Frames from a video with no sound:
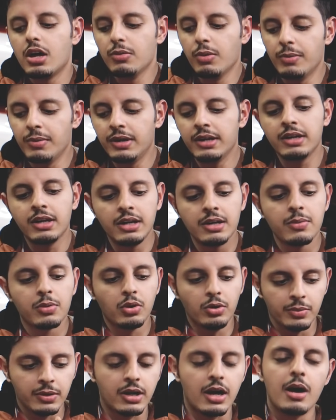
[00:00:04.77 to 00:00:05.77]
نروح احنا
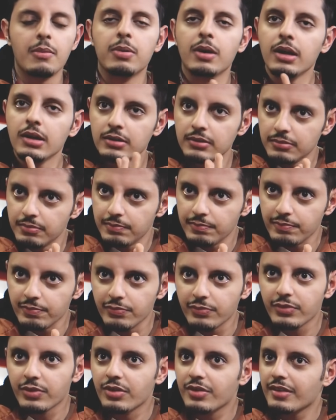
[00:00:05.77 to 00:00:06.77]
بنروح مقابله
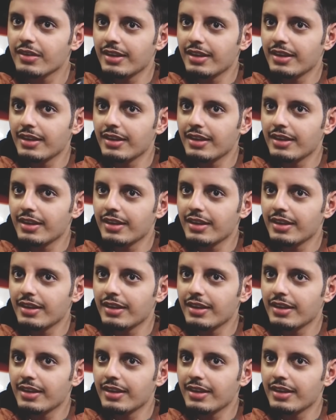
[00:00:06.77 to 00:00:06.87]
مستحيل